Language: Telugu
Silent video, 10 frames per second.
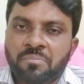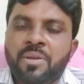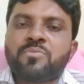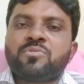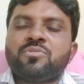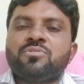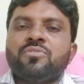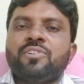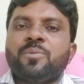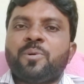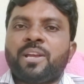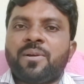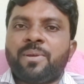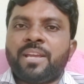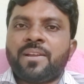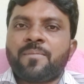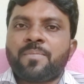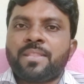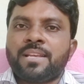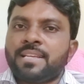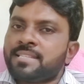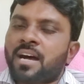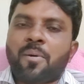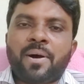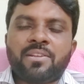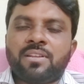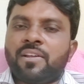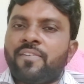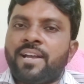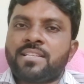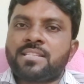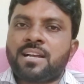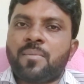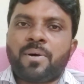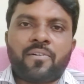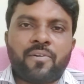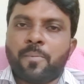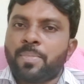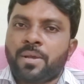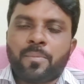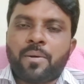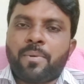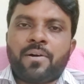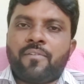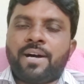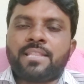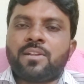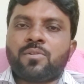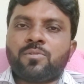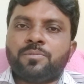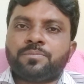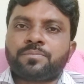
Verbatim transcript: మేము చూస్తూ ఉండిపోయామే సామాన్యుల వాయిస్గా మా మా మా వాదనకు